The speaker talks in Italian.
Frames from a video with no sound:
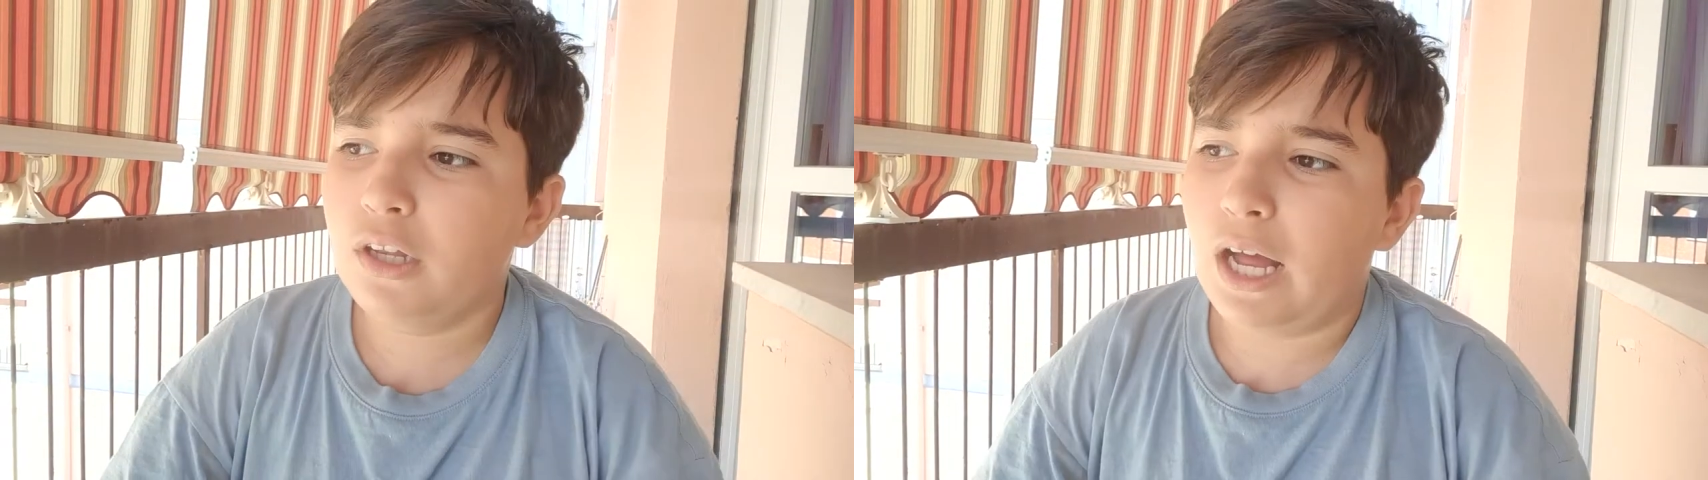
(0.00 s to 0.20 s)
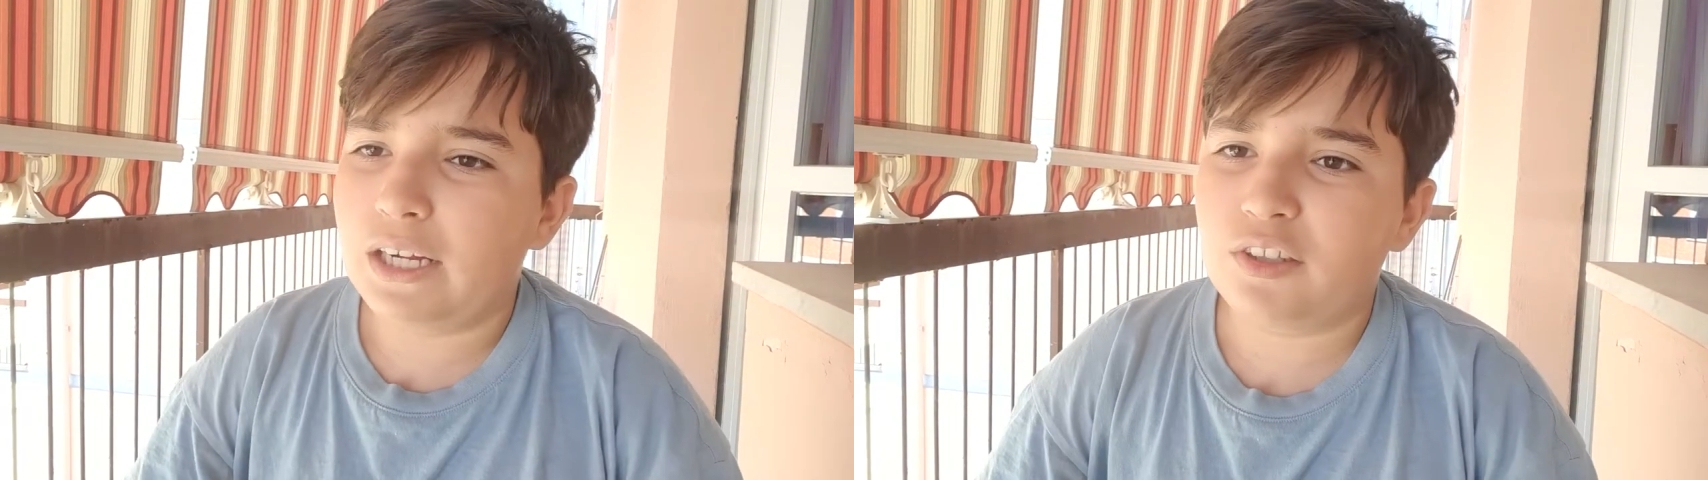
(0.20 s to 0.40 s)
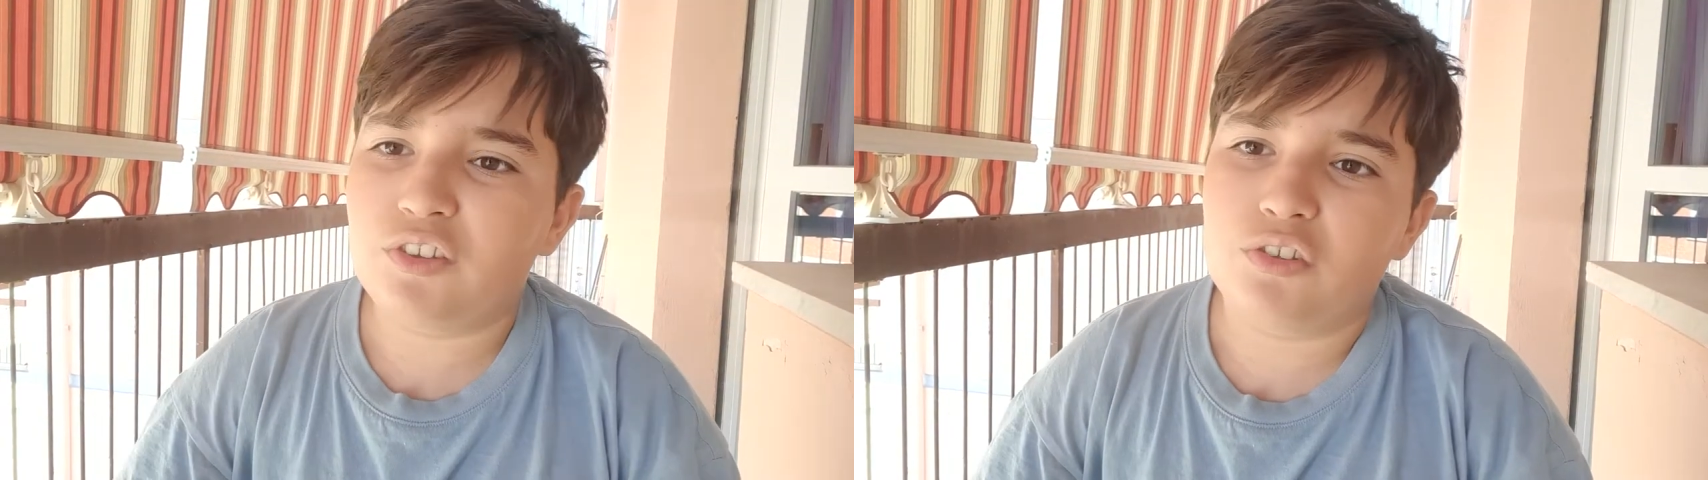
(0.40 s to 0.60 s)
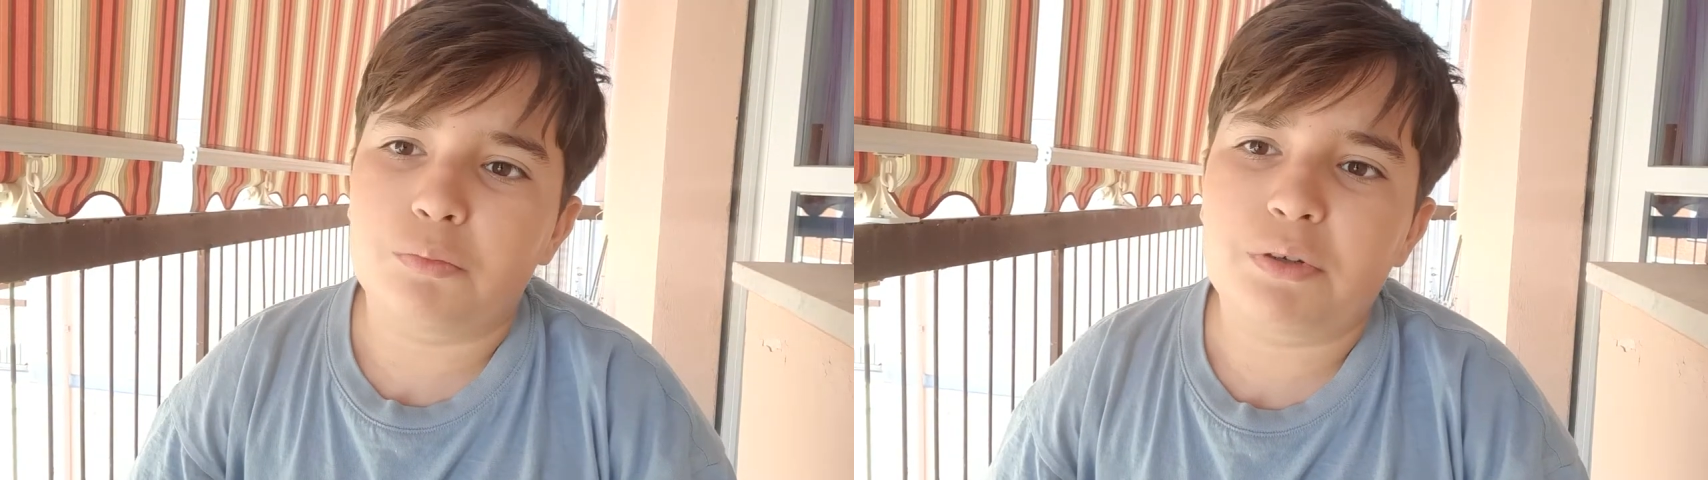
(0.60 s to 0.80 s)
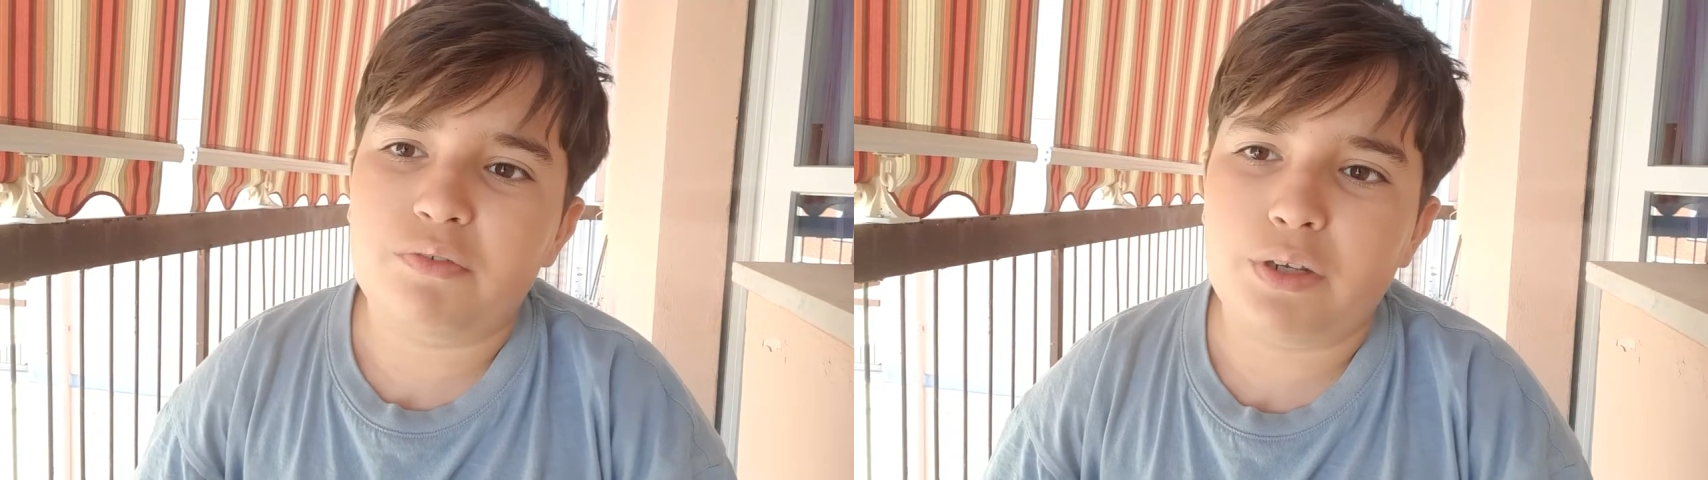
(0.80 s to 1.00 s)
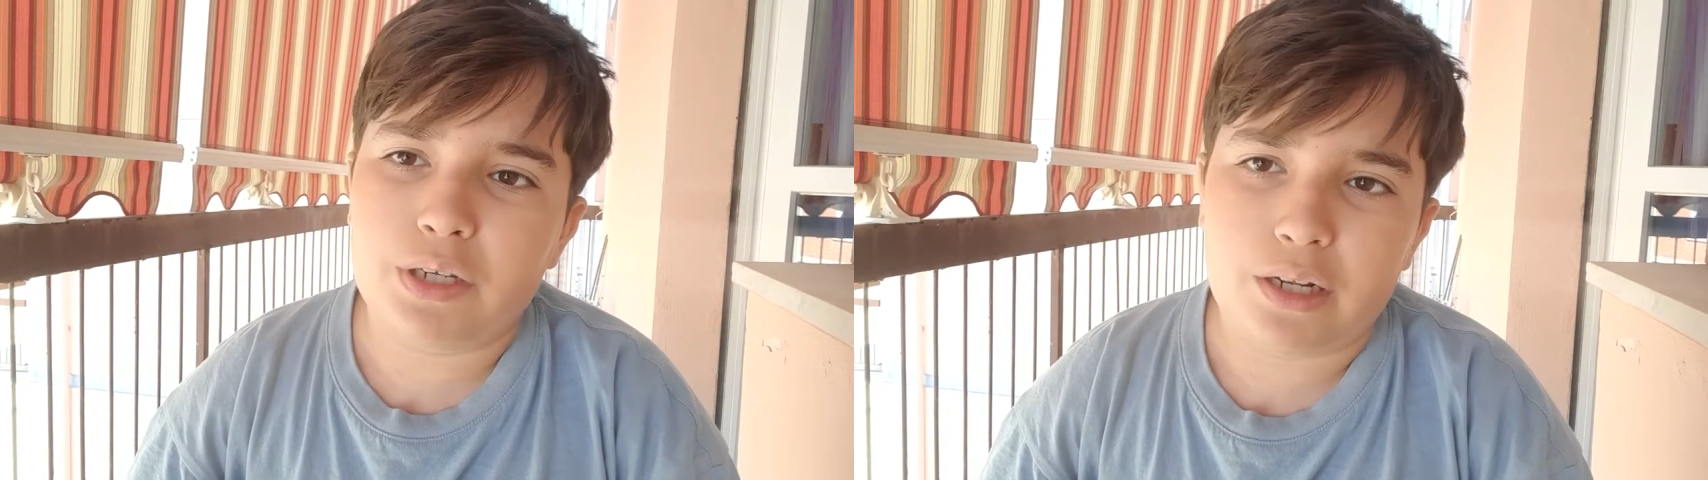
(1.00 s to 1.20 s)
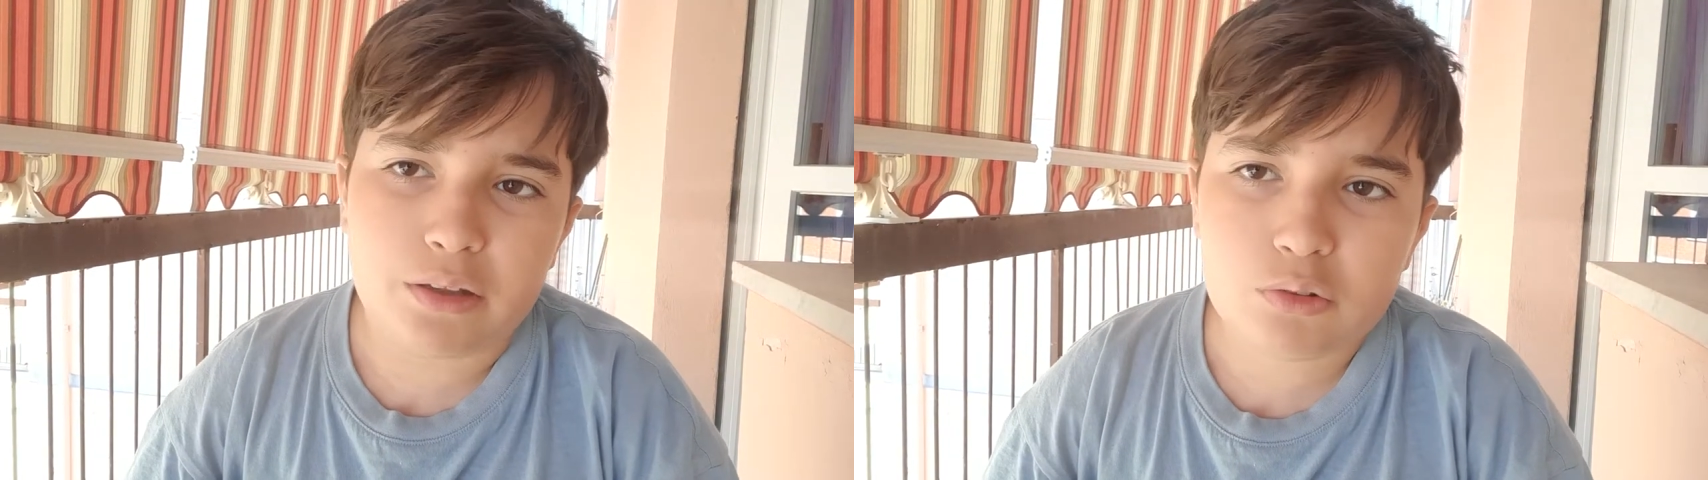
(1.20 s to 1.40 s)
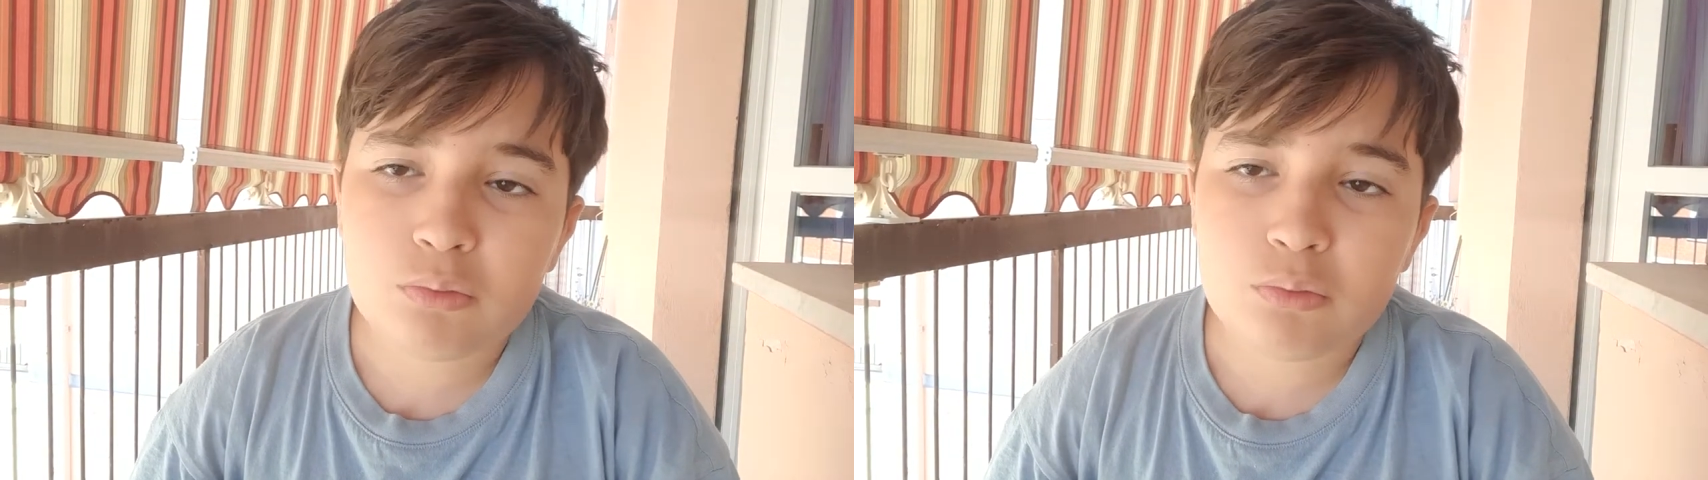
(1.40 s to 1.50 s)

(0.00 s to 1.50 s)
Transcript: anche se io preferirei